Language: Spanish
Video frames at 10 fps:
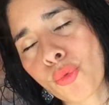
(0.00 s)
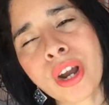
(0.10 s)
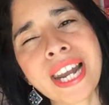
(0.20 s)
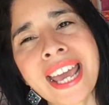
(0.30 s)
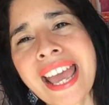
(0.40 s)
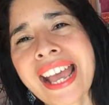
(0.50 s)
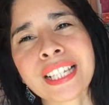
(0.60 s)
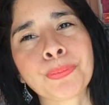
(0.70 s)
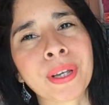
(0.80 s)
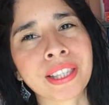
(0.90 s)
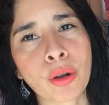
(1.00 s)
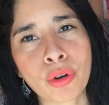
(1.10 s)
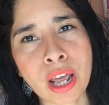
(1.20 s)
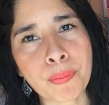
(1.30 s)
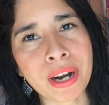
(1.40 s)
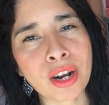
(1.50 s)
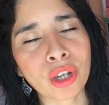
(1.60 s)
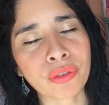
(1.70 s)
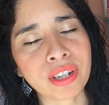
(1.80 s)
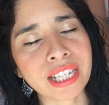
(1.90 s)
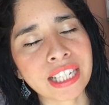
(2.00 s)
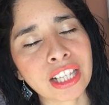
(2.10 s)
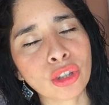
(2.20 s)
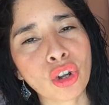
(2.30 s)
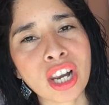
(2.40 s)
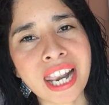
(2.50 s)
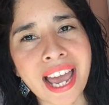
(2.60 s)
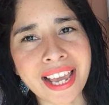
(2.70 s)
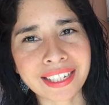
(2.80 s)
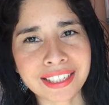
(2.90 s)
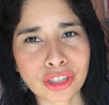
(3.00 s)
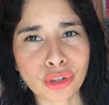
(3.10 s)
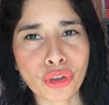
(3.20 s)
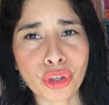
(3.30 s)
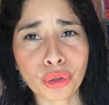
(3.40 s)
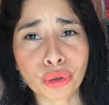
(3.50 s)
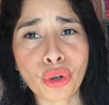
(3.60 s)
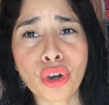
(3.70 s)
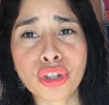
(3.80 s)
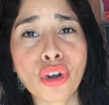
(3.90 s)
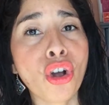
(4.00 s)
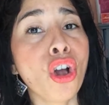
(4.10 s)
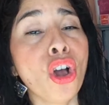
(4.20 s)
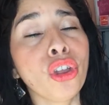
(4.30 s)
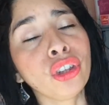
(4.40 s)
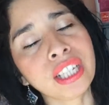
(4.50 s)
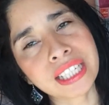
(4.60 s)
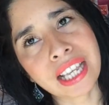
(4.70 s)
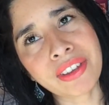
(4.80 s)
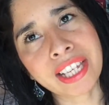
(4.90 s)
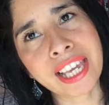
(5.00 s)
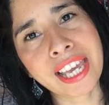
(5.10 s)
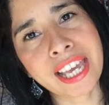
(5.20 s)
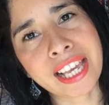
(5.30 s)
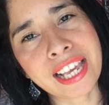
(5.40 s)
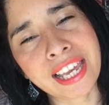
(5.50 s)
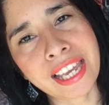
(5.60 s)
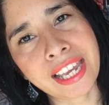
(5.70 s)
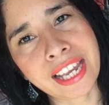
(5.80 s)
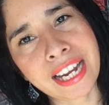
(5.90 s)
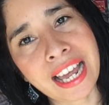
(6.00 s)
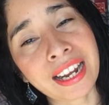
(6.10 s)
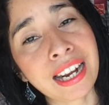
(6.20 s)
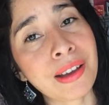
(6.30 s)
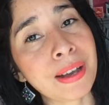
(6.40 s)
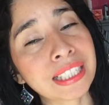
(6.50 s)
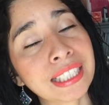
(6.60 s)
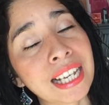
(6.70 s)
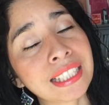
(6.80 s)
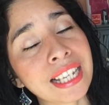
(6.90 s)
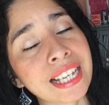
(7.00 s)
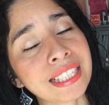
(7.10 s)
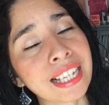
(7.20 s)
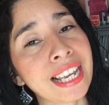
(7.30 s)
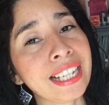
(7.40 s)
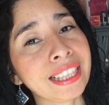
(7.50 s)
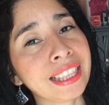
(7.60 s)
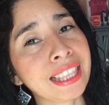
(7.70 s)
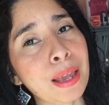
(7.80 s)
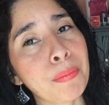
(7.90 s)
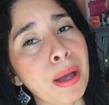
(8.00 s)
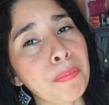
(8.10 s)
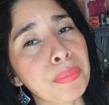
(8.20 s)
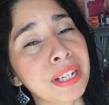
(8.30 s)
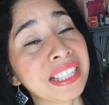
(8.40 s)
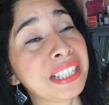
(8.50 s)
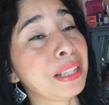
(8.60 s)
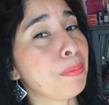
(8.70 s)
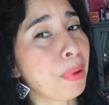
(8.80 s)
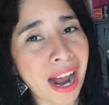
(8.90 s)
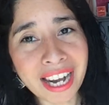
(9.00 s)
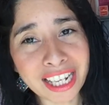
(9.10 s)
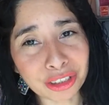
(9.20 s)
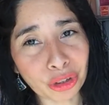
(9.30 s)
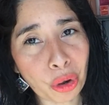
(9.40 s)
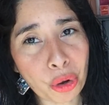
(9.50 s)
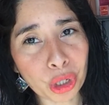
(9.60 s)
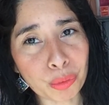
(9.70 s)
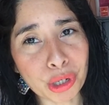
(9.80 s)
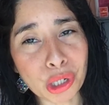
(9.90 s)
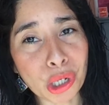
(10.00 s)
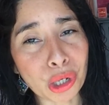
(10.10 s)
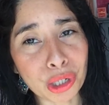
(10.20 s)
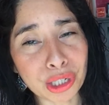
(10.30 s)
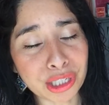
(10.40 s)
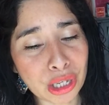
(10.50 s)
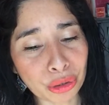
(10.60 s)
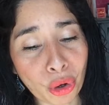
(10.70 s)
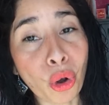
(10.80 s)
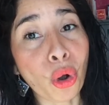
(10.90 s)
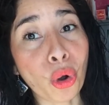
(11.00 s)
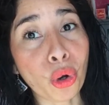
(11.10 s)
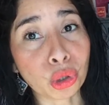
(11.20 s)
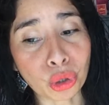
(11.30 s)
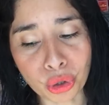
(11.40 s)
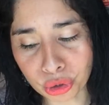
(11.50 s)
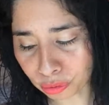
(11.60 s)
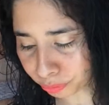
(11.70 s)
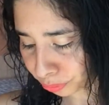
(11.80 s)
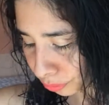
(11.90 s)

huele espectacular para lo que viene siendo la estación de otoño, donde ya saben que eh, las calabazas es el tema principal en todo lo que viene siendo otoño.